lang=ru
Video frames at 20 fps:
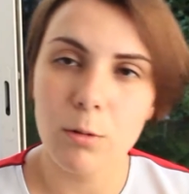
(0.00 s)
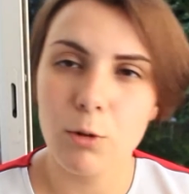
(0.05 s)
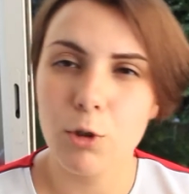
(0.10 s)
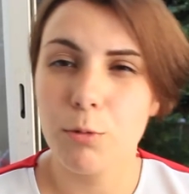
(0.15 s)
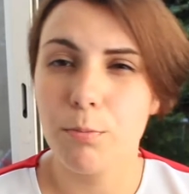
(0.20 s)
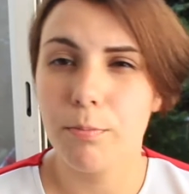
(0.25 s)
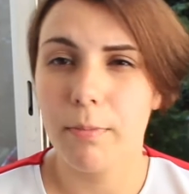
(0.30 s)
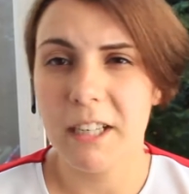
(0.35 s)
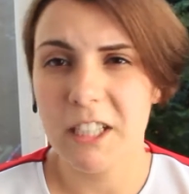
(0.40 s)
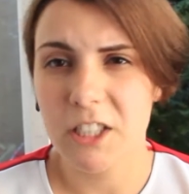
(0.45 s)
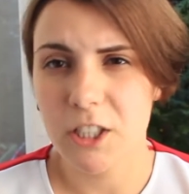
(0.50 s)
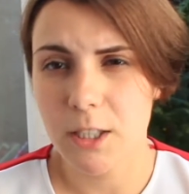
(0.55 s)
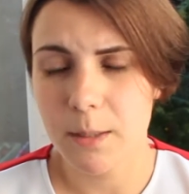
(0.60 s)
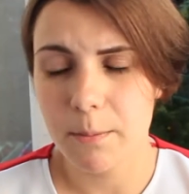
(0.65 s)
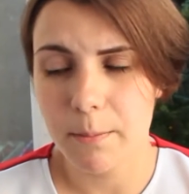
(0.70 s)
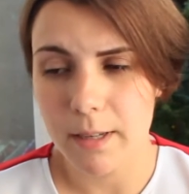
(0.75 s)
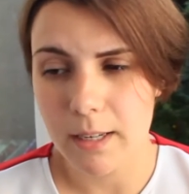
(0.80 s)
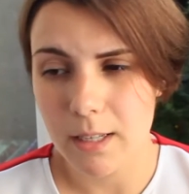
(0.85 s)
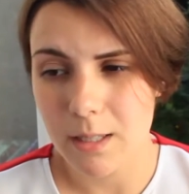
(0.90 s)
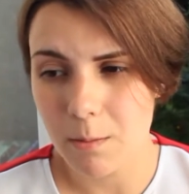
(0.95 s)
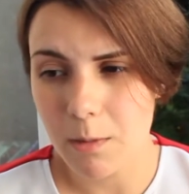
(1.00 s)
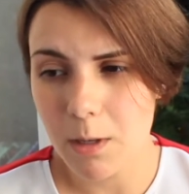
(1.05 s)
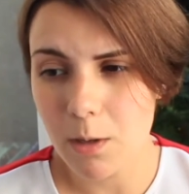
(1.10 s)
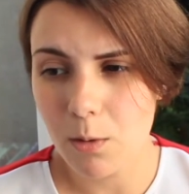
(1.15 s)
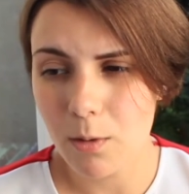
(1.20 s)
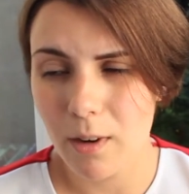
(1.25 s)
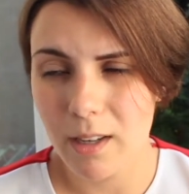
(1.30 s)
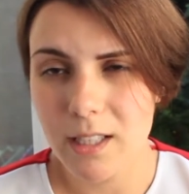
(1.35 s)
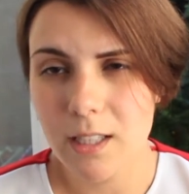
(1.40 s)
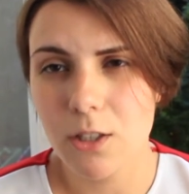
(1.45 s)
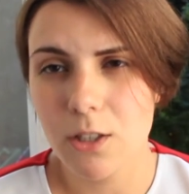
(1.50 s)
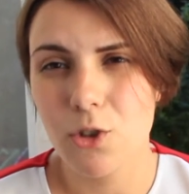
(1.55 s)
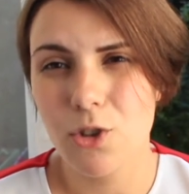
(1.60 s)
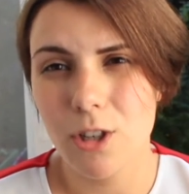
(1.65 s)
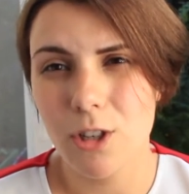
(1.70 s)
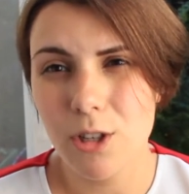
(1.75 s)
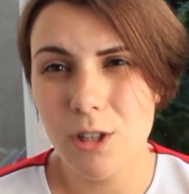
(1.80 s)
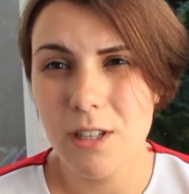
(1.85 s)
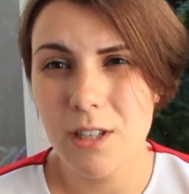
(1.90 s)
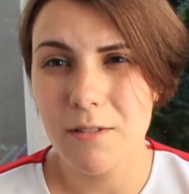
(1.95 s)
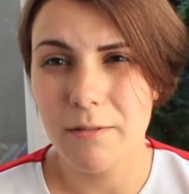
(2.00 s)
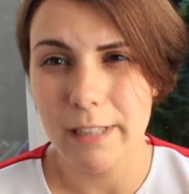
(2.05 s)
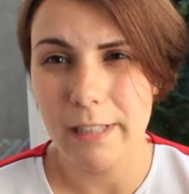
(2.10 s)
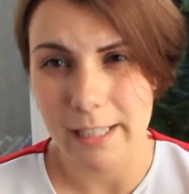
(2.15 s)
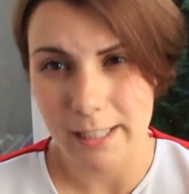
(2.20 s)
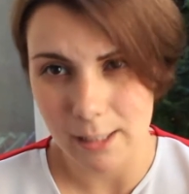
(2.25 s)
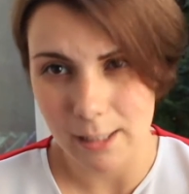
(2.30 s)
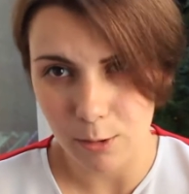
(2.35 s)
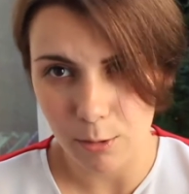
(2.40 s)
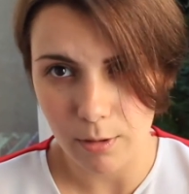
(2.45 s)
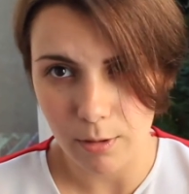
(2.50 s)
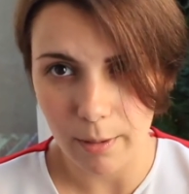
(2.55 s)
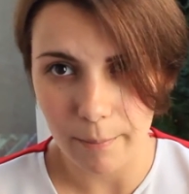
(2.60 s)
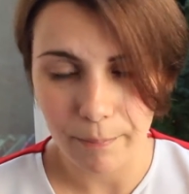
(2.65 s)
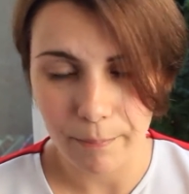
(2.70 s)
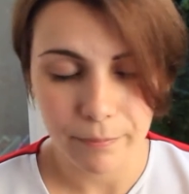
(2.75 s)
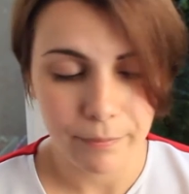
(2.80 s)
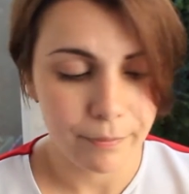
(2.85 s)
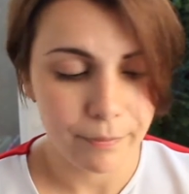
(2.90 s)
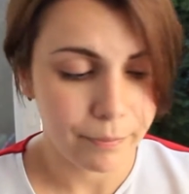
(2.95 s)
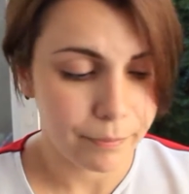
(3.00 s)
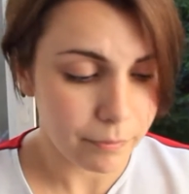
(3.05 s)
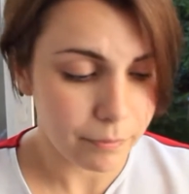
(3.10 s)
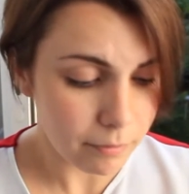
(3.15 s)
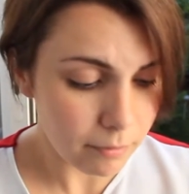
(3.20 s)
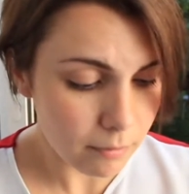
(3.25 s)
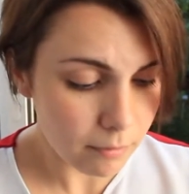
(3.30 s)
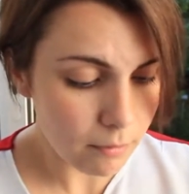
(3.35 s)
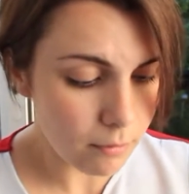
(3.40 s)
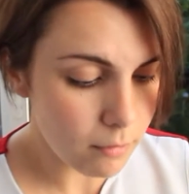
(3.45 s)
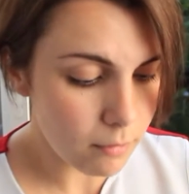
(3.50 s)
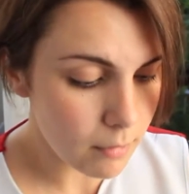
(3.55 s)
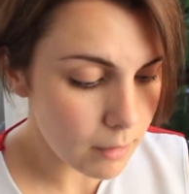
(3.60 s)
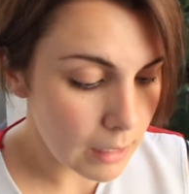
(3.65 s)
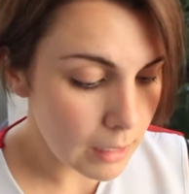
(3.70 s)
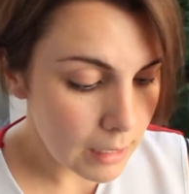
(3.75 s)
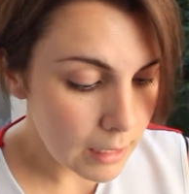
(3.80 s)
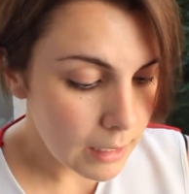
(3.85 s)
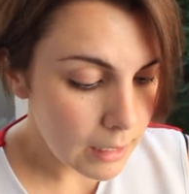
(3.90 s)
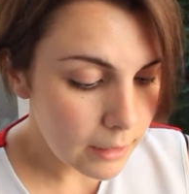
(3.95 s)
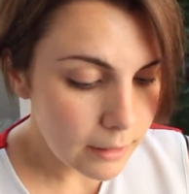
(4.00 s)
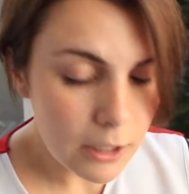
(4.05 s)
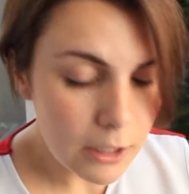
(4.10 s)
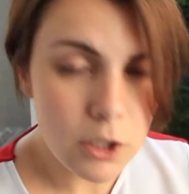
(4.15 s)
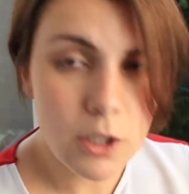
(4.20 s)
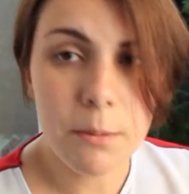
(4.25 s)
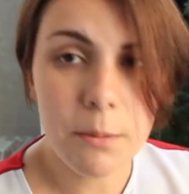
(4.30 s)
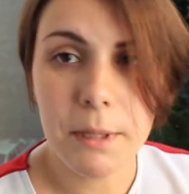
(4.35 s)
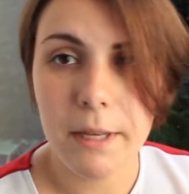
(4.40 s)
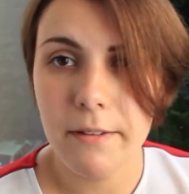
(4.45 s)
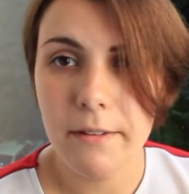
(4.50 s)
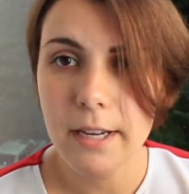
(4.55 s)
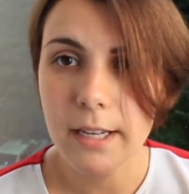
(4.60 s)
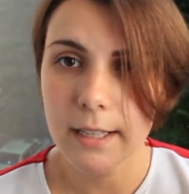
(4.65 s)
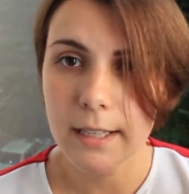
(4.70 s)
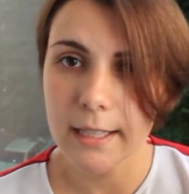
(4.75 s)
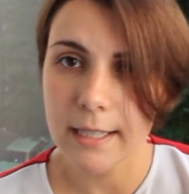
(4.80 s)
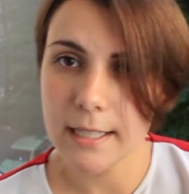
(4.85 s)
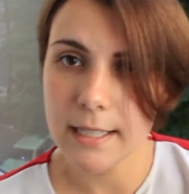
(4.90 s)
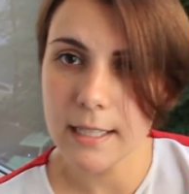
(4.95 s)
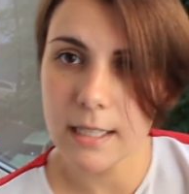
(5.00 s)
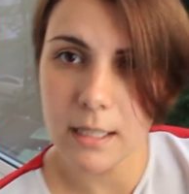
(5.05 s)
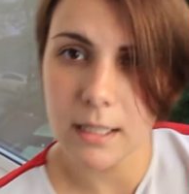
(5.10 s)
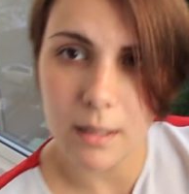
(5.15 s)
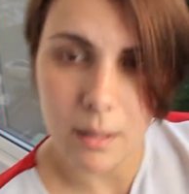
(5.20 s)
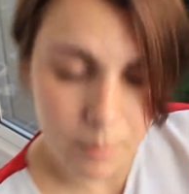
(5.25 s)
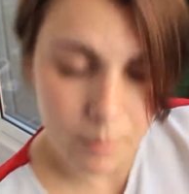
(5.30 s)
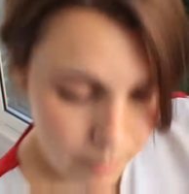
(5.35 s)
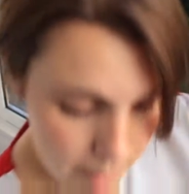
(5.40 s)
очень большие по размеру, они, к сожалению, не влезли сюда. Начнем, наверное, с